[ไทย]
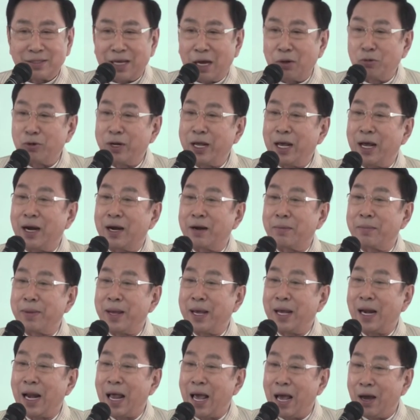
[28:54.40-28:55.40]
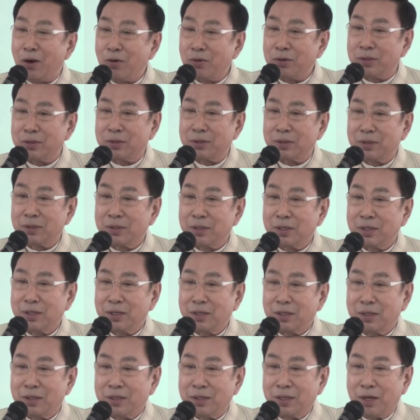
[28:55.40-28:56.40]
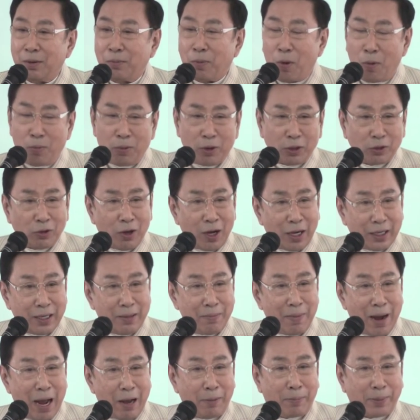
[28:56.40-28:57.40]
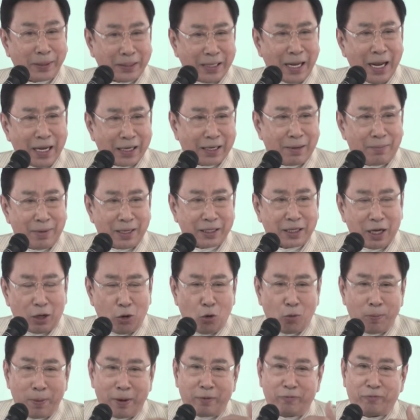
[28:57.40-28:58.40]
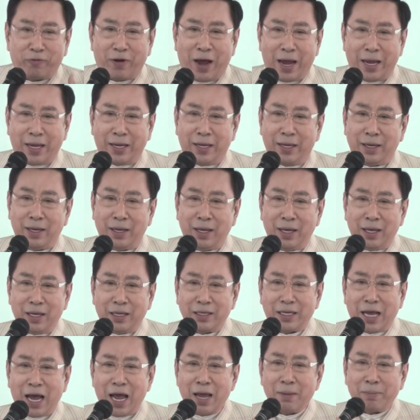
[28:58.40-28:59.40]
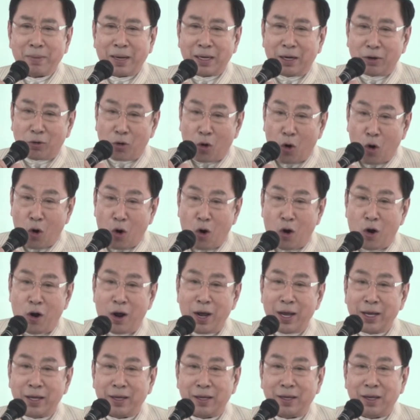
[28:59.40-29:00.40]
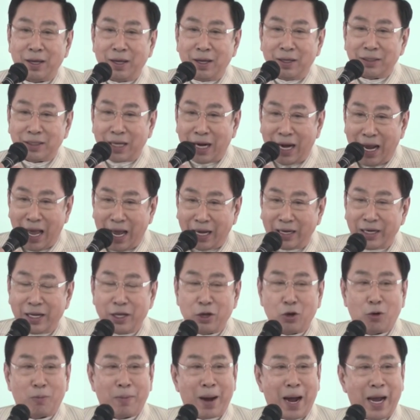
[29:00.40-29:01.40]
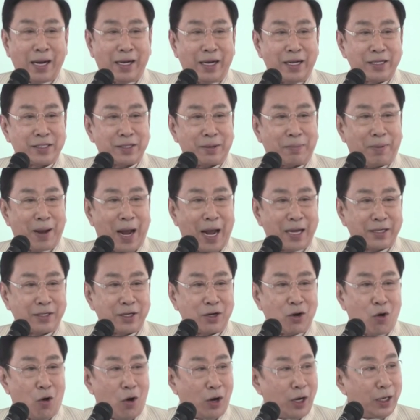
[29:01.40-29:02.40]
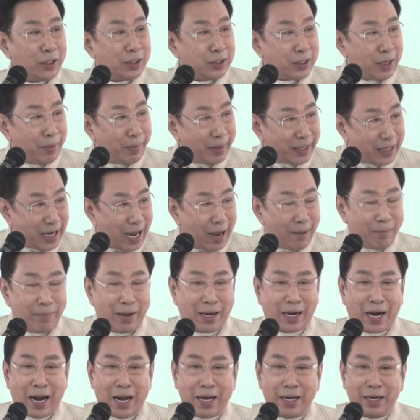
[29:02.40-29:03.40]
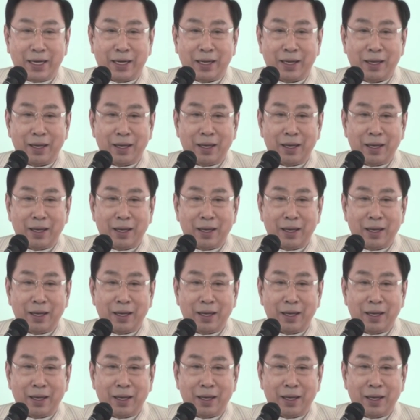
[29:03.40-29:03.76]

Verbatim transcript: ซาอุดิอาระเบียแล้วผมก็ต้องอธิบายประเทศกำลังจะลุกเป็นไฟจะให้มารอให้แถลงนโยบายในสภาซะก่อนแล้วถึงจะไปทำอะไรเนี่ย